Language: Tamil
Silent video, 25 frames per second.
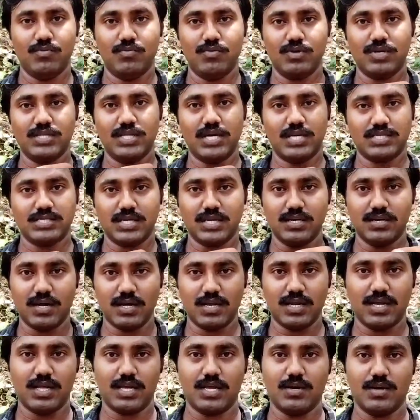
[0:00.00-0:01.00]
ஒரு தசை
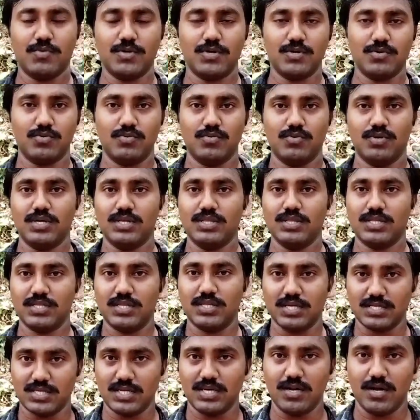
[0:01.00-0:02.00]
நார் இணைக்கப்பட்டிருக்கும் இந்த
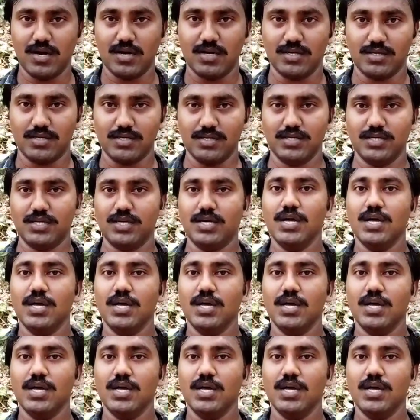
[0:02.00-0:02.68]
தசை நாருக்கு